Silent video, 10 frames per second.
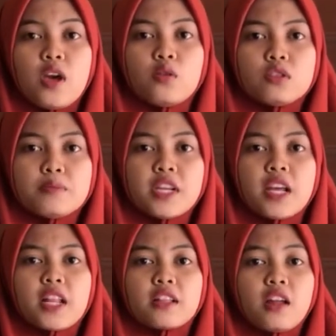harus
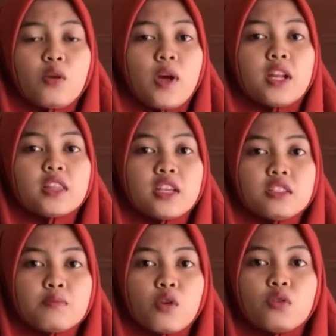meningkatkan kualitas
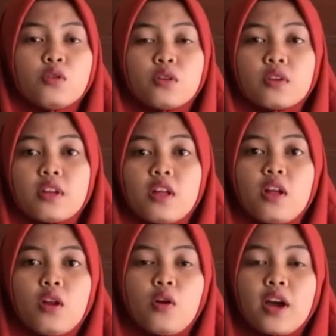produk
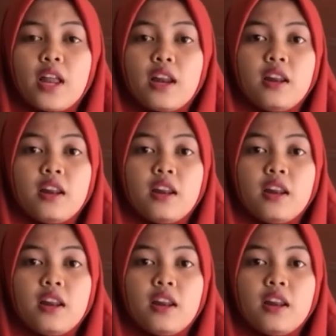lokal